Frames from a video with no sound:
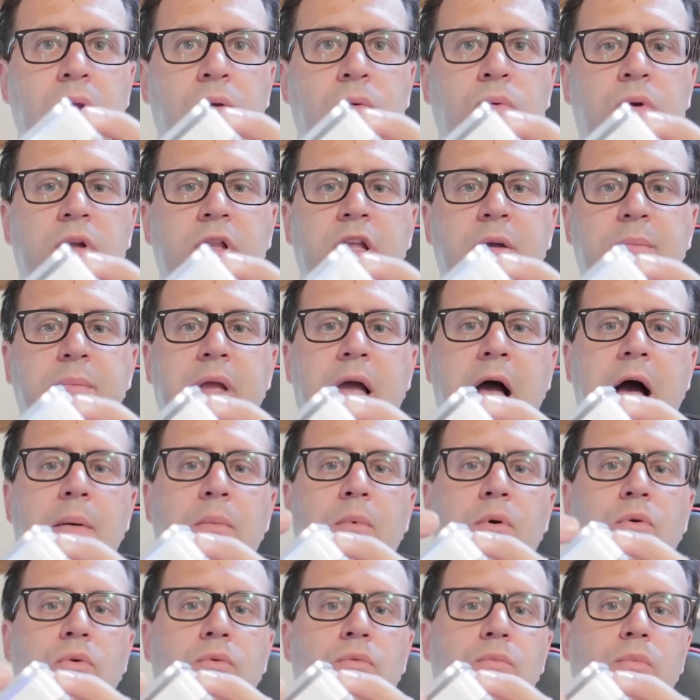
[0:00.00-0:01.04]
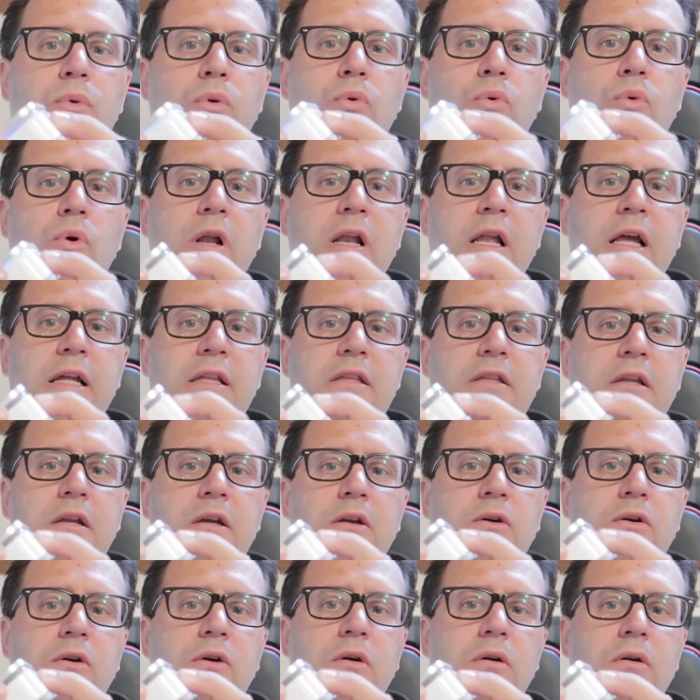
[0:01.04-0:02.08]
Quindi abbiamo un blu
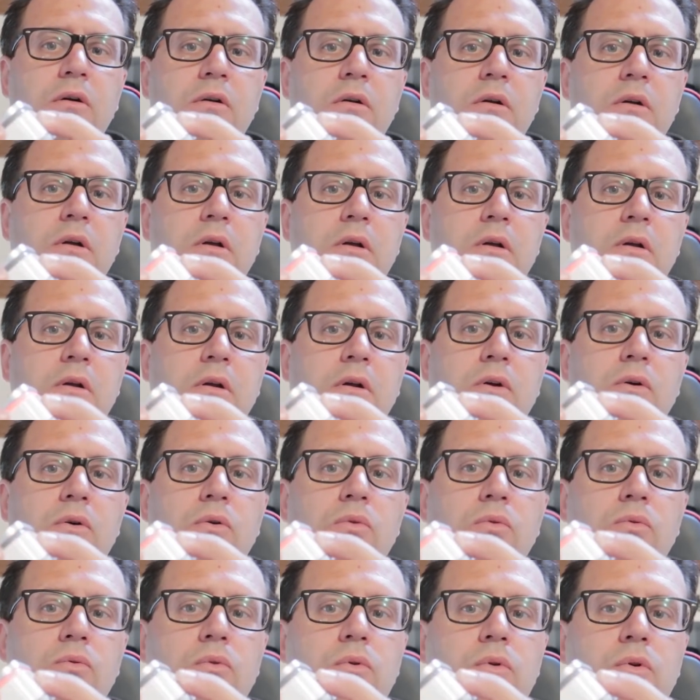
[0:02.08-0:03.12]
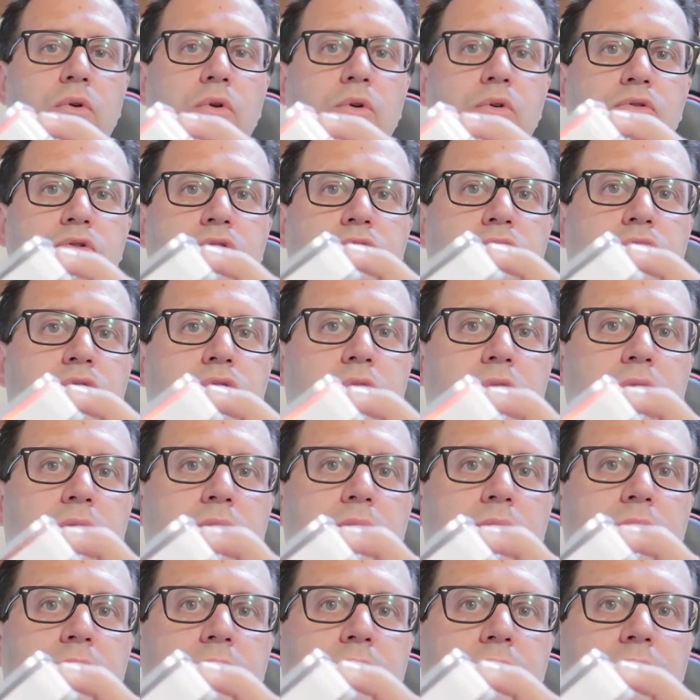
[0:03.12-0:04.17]
elettrico, un
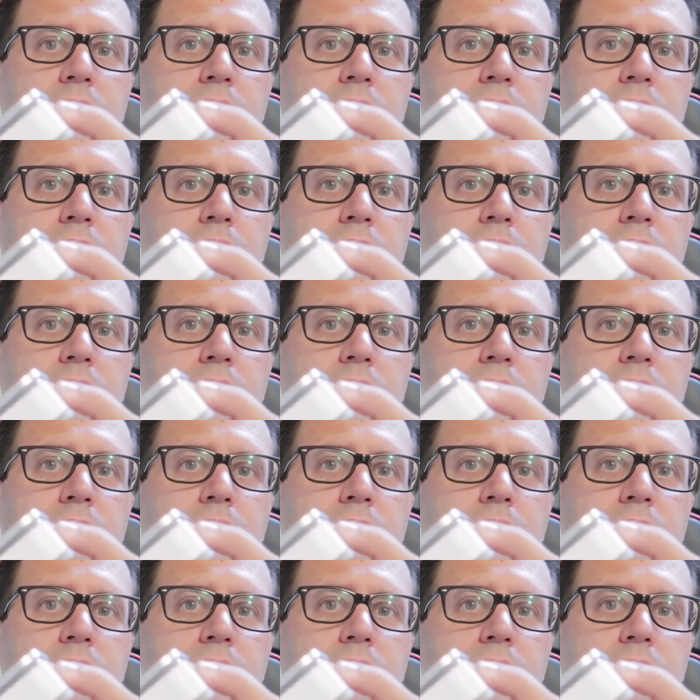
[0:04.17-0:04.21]
rosso,